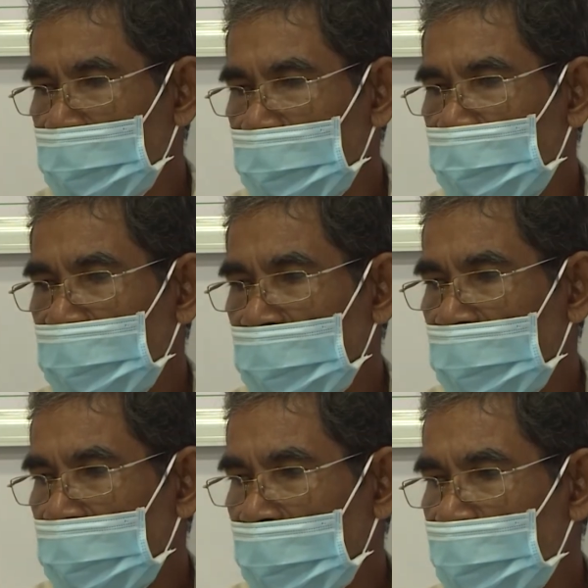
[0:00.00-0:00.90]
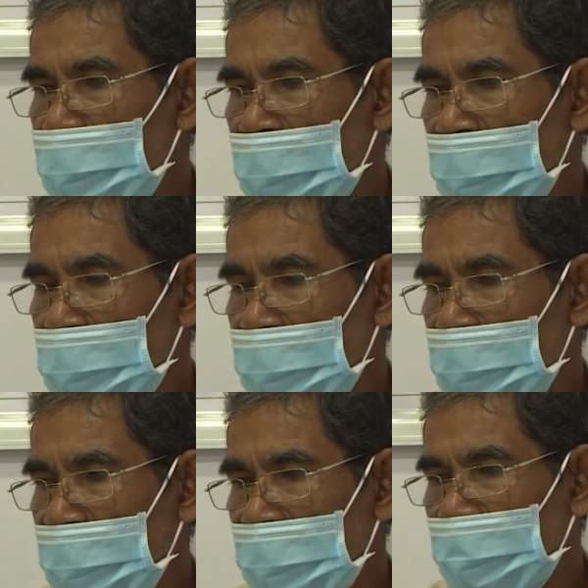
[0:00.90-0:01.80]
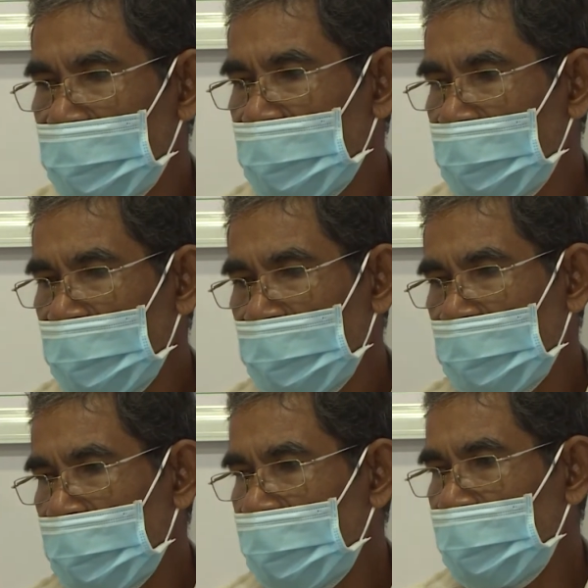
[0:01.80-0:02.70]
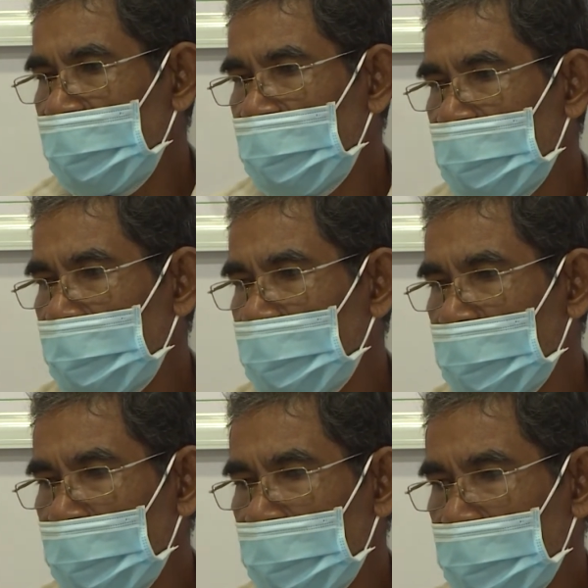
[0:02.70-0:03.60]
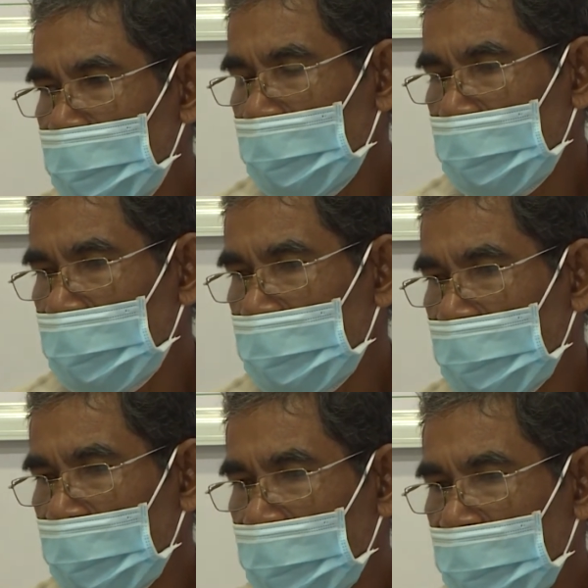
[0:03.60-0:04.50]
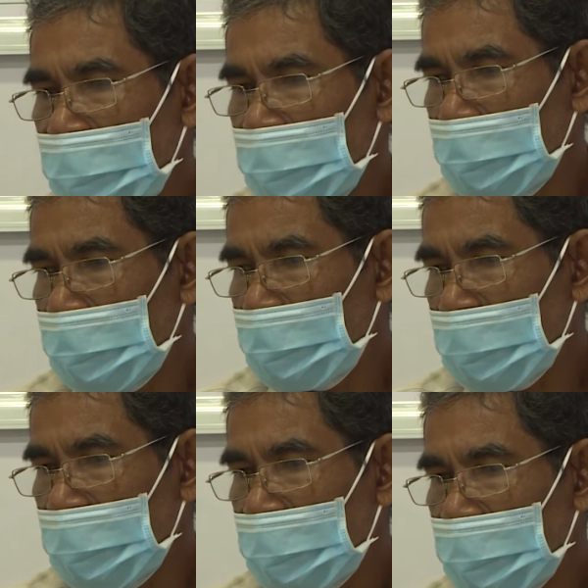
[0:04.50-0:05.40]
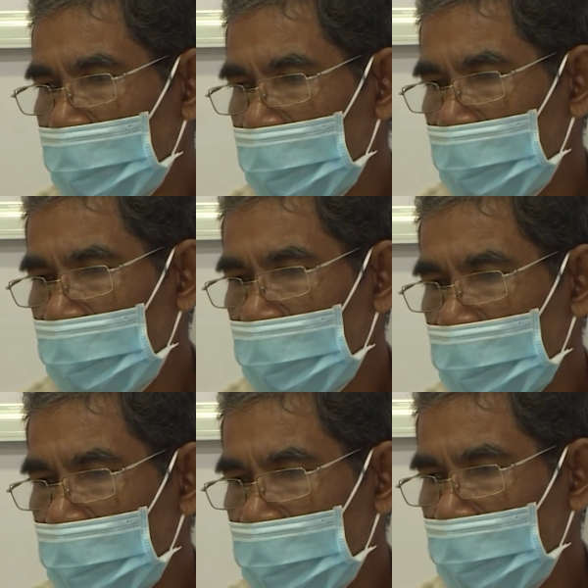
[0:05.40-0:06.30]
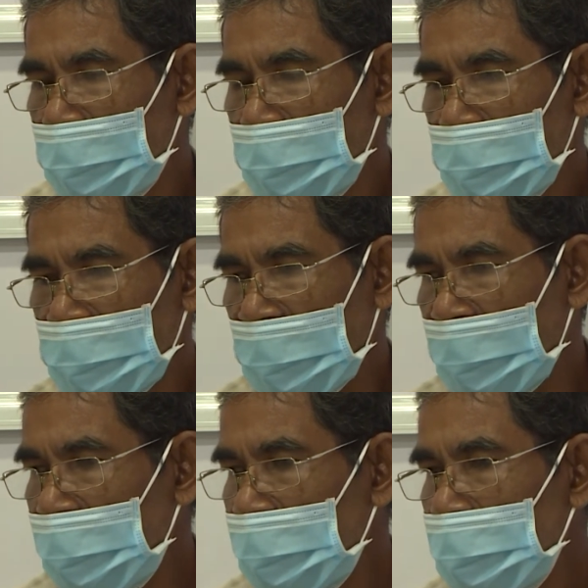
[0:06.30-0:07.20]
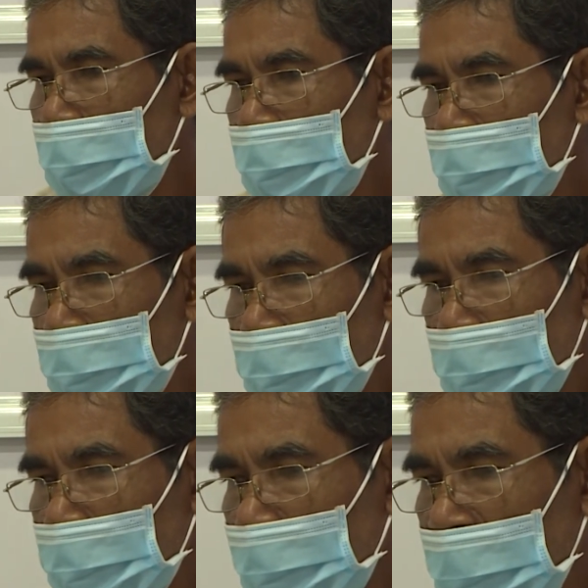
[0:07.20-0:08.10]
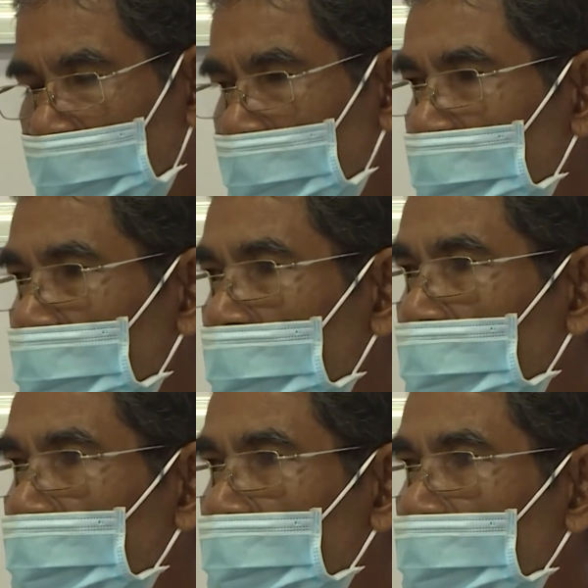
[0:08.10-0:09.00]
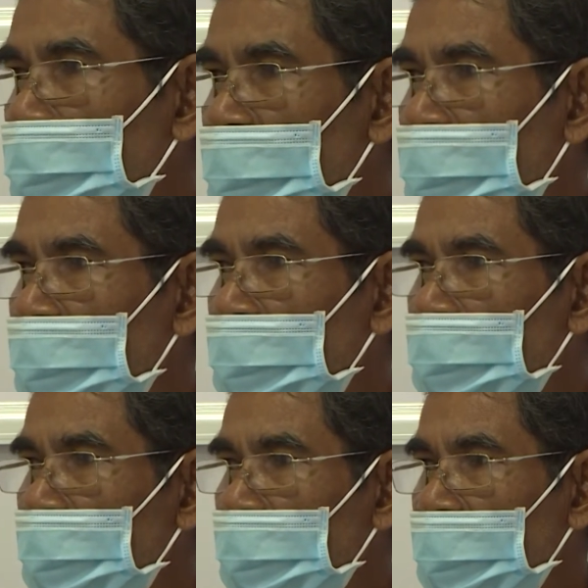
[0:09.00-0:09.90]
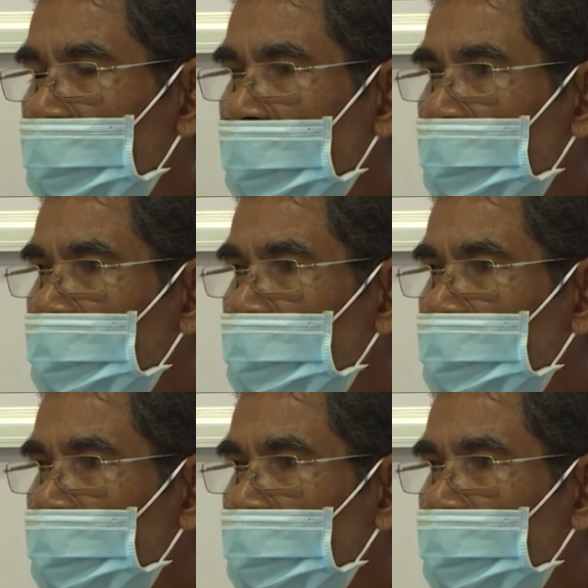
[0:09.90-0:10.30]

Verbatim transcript: kiểm tra tổng quát lại để mình định hướng được mình có sau khi nó bệnh rồi mình có chở biến chứng ra những cái bệnh gì trong cơ thể